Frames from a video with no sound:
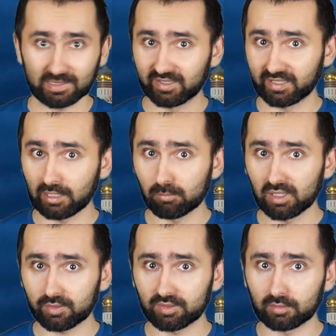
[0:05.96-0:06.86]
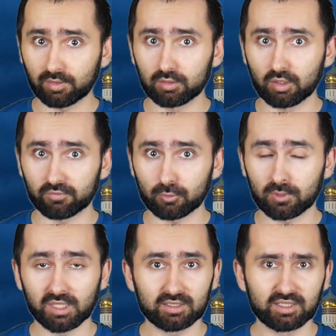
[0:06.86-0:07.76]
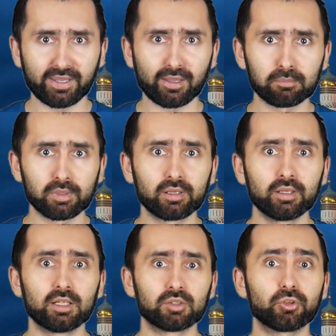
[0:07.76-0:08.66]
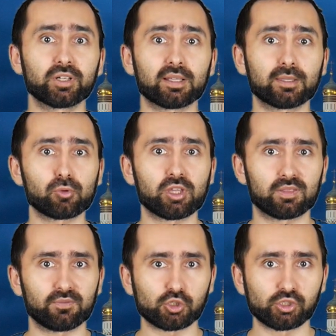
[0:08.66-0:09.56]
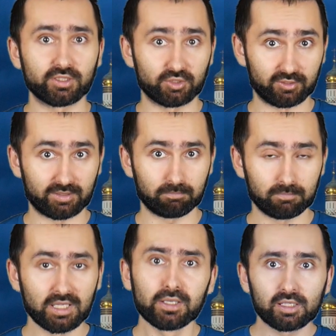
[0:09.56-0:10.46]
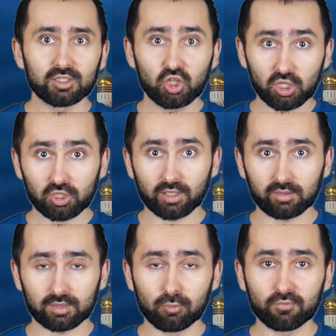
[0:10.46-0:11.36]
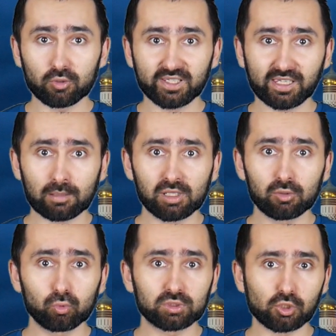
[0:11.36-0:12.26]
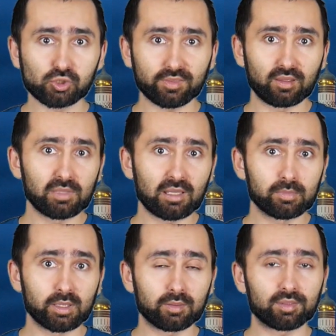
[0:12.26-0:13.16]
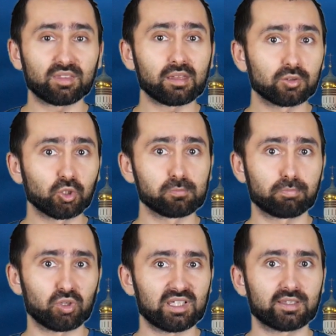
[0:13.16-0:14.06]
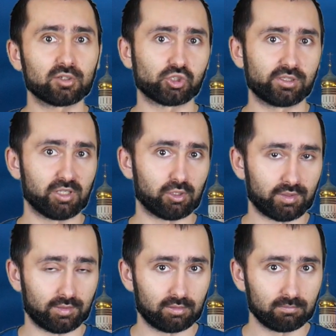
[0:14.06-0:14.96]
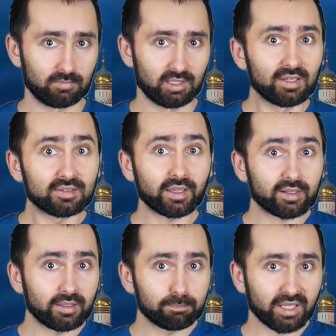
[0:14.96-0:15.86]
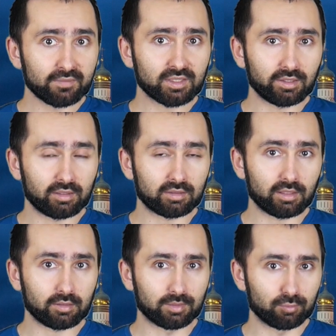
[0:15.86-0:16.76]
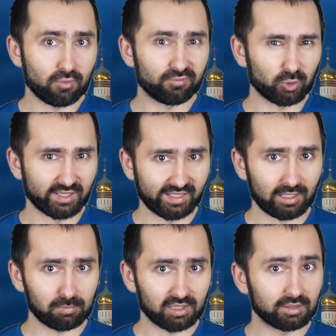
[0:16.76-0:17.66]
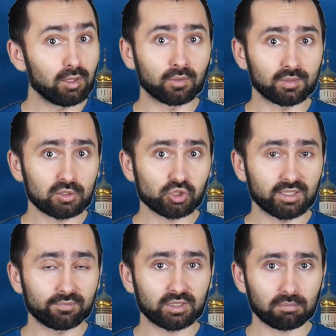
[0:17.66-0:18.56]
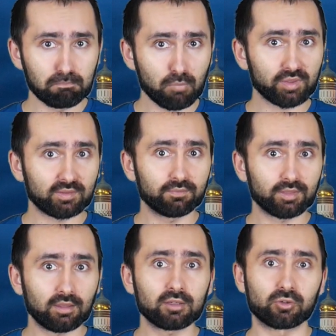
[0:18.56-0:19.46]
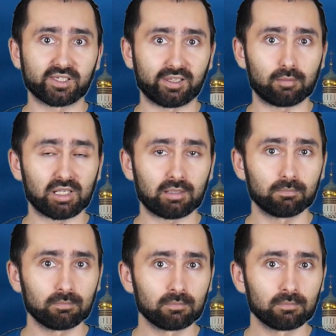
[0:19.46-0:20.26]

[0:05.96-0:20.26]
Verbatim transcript: Kreml zdecydował. Kreml dogadał się z Waszyngtonem. Dzisiaj słowo Kreml utożsamiamy z centrum politycznym Rosji. Tak naprawdę jednak słowo Kreml nie oznacza nawet moskiewskiego Kremla.